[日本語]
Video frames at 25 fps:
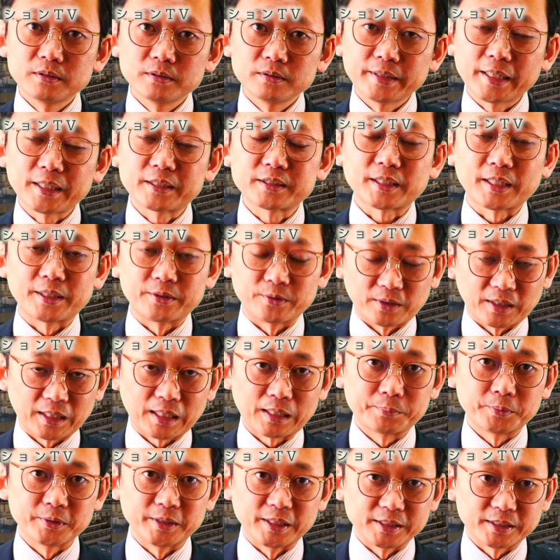ネクタイの
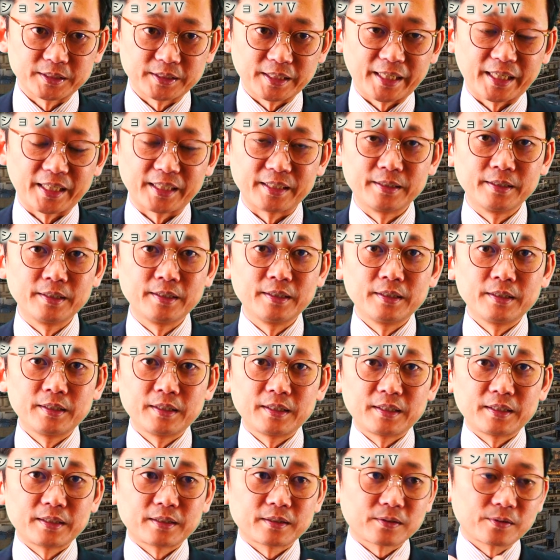柄もですね、
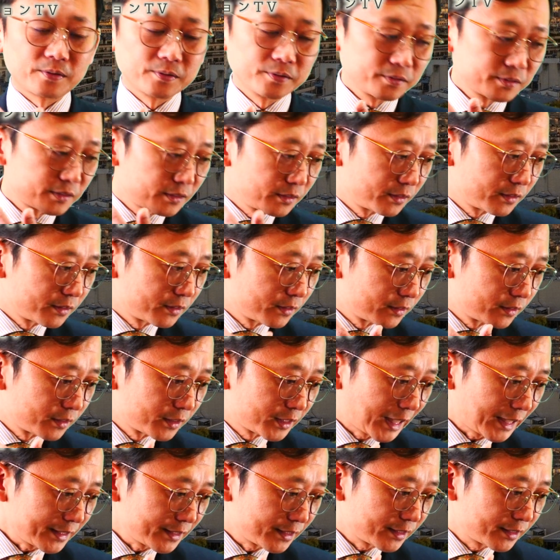この
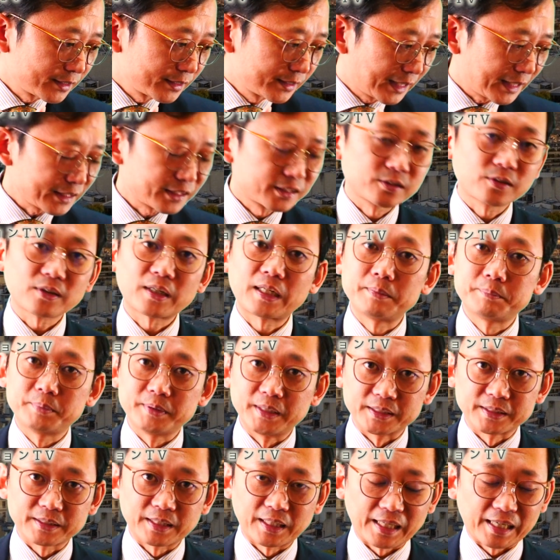シャツがストライプ
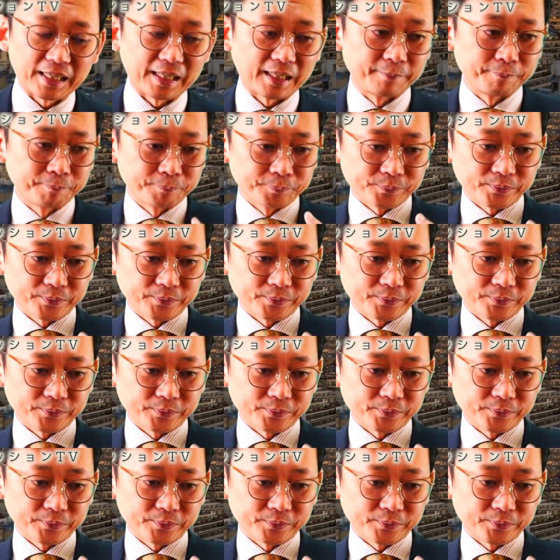ですから、